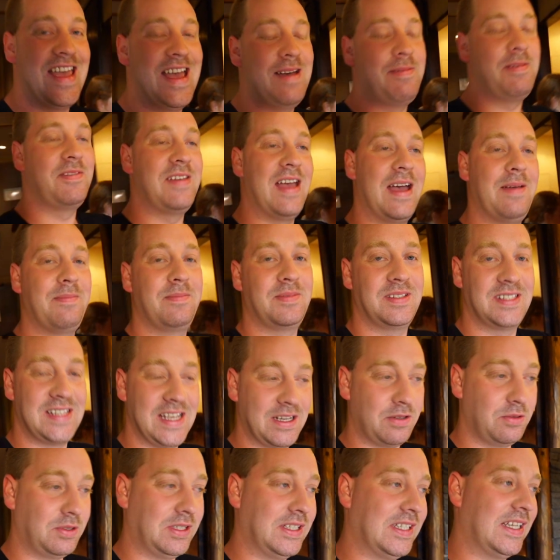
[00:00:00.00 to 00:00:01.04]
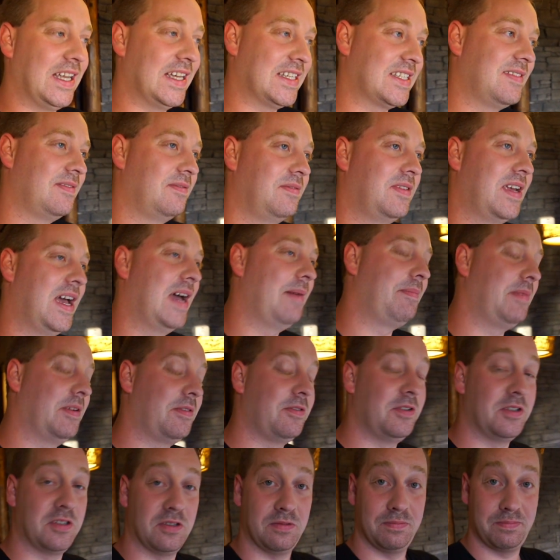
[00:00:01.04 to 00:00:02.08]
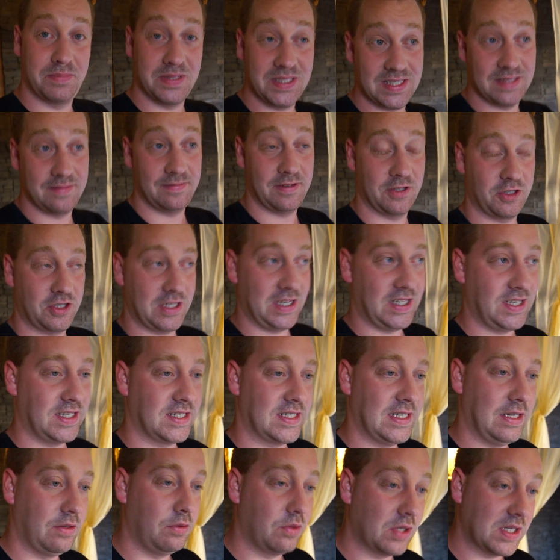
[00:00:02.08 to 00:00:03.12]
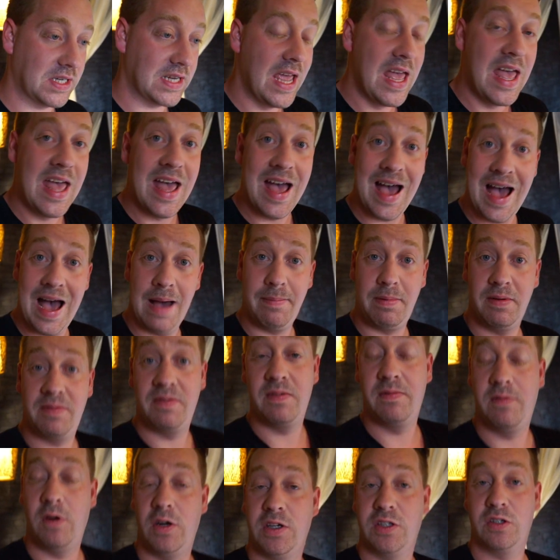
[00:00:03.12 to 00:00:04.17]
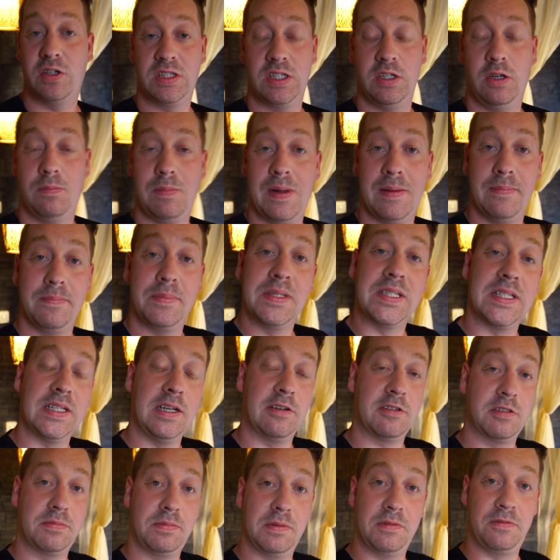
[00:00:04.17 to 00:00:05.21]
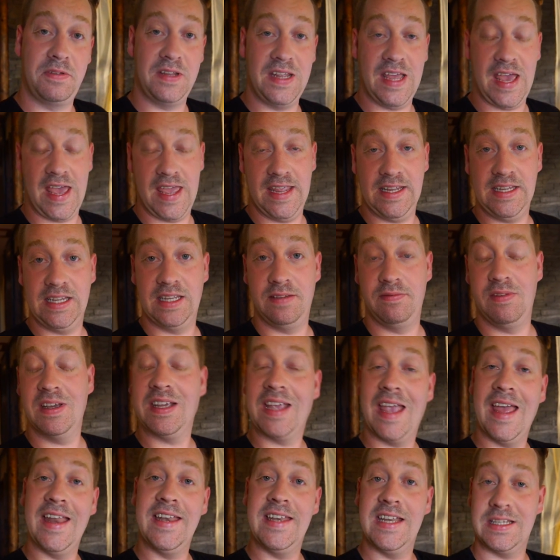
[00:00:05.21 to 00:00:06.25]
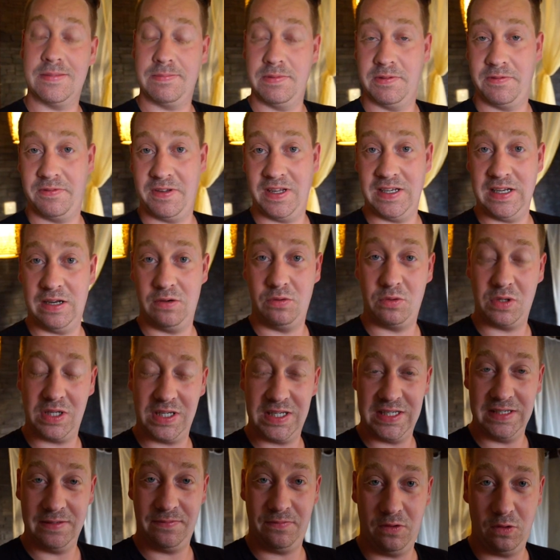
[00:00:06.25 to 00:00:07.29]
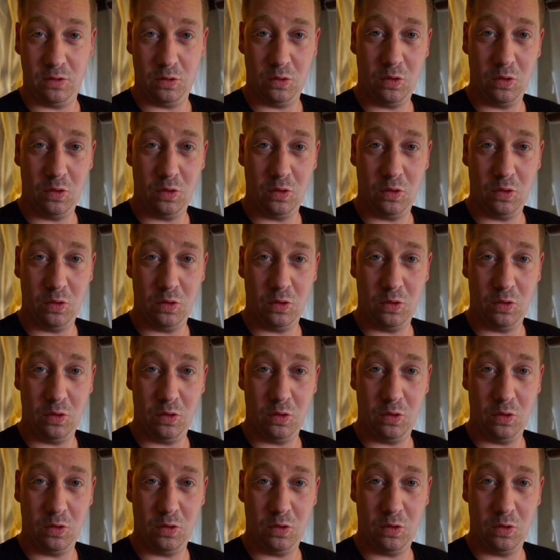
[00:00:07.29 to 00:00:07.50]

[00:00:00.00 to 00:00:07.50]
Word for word: aber wir haben sehr gut gegessen. Wir haben dafür so ein bisschen Verständnis in der Logik. Aber wir wollen trotzdem noch mal ein bisschen aufs Buffet eingehen. Wir kennen das Buffet in der Logik hier vor